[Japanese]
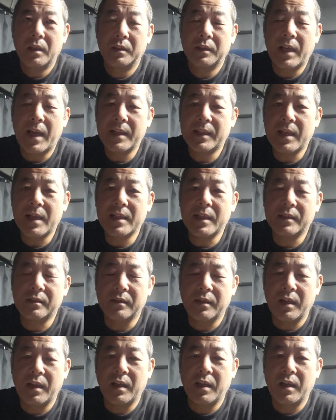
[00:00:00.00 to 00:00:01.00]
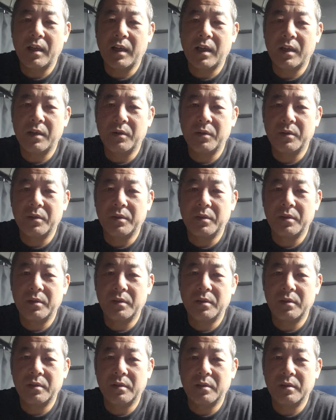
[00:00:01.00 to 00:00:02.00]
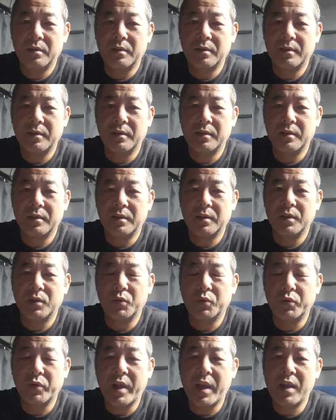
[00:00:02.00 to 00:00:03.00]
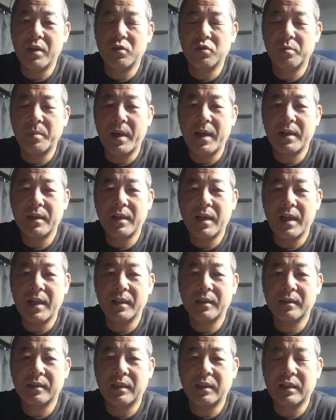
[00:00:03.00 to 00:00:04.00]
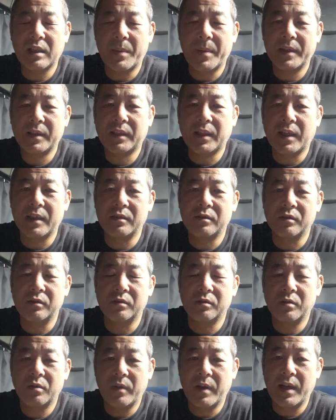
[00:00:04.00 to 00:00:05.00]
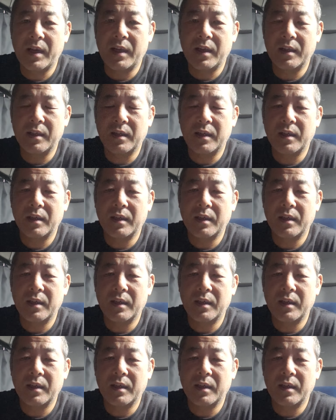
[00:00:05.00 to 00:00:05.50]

大体ですね、あのー、不平不満が溜まったりするのは、